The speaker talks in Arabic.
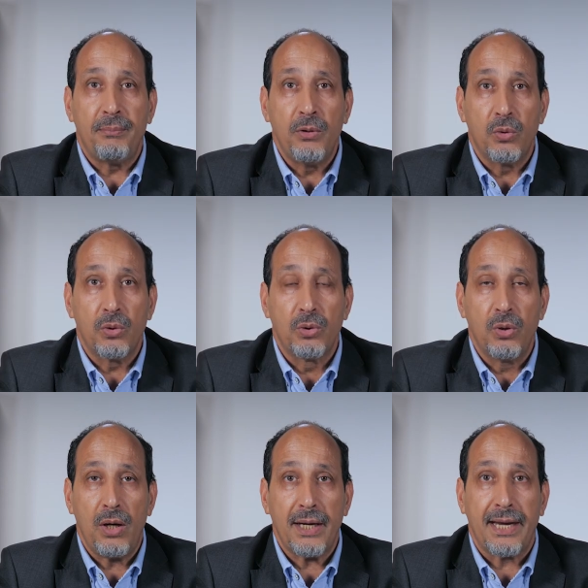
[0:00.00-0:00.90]

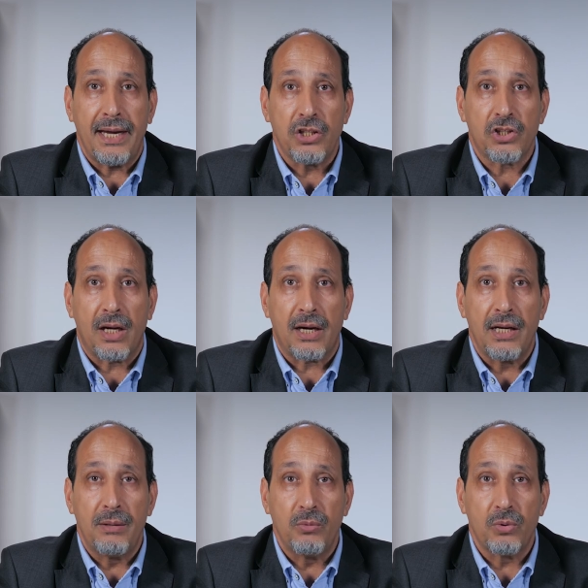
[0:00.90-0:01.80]
بوضوح كإشارة
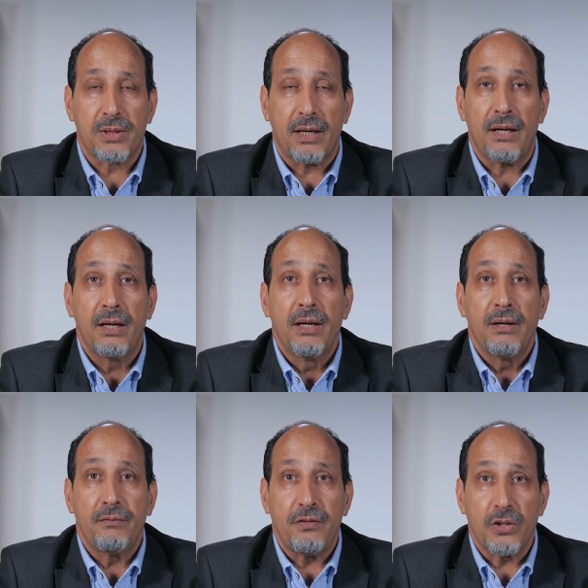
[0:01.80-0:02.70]
لموسى
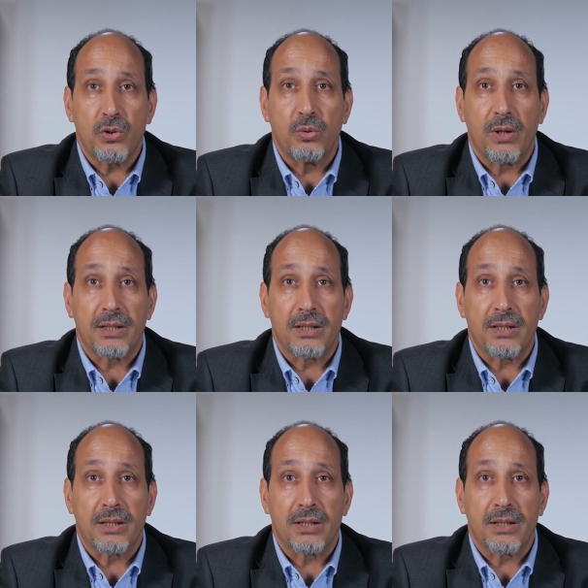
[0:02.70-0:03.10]
في سورة